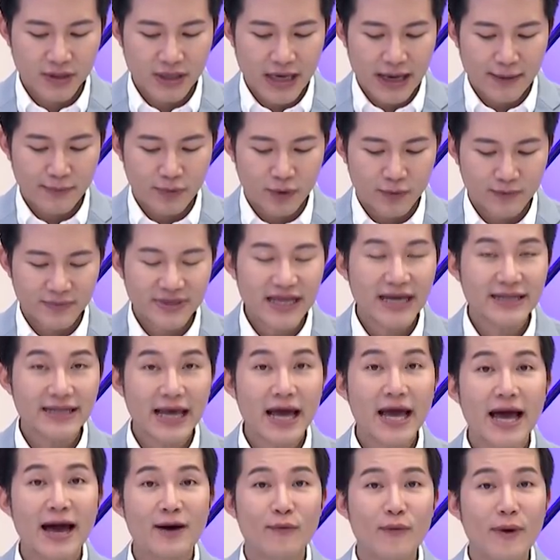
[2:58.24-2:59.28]
ครับผมแต่
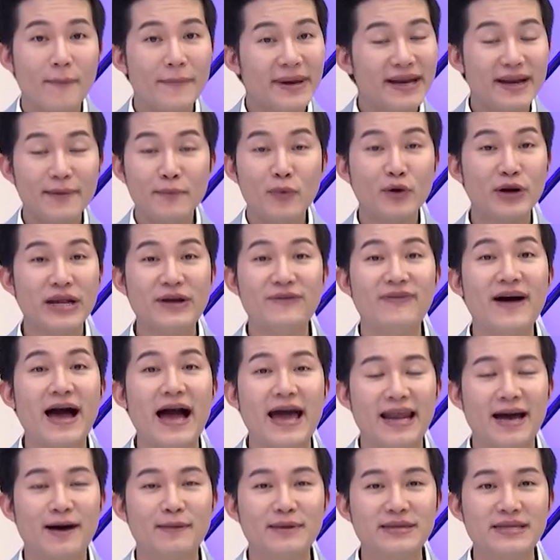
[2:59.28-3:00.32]
ถ้าหากว่าไม่ได้ modify
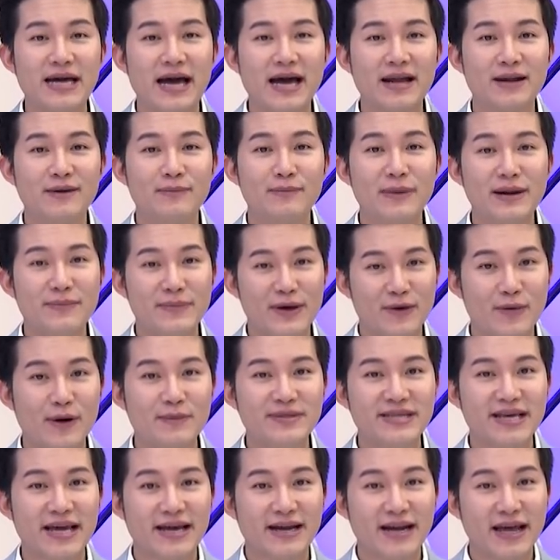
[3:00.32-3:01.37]
เลยครับอาจารย์มันมีความ
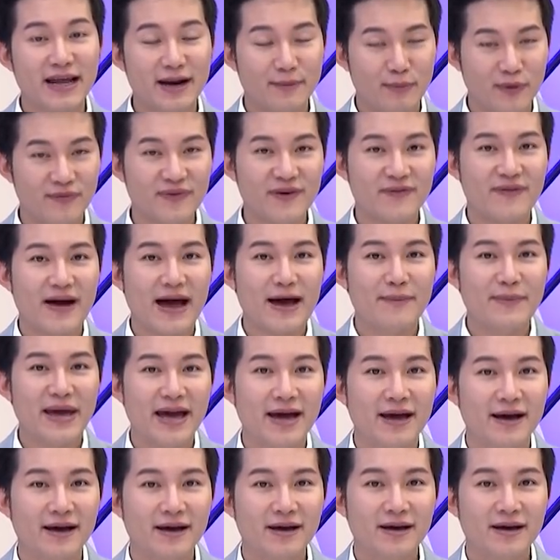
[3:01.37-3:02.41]
เสี่ยงในระบบไฟฟ้าไหมฮะ